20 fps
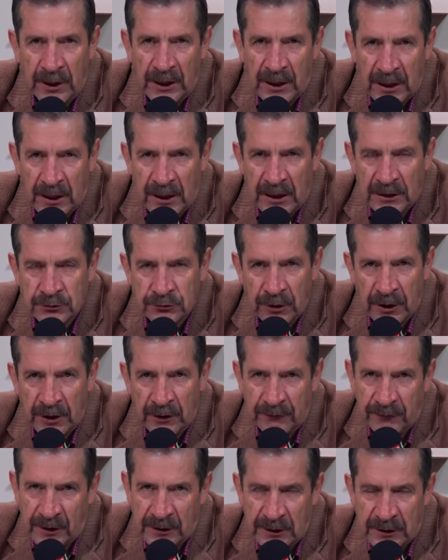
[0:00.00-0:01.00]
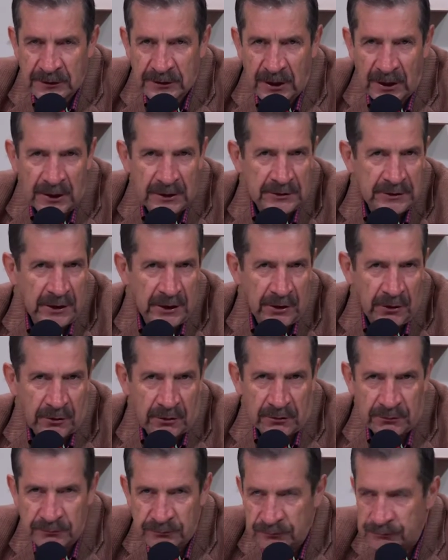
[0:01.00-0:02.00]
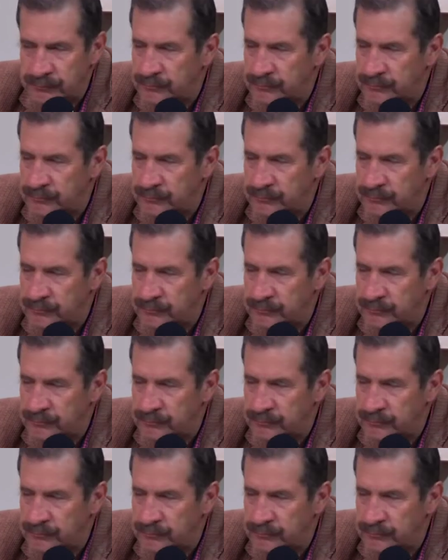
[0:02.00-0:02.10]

en caso de que fallezca el anterior.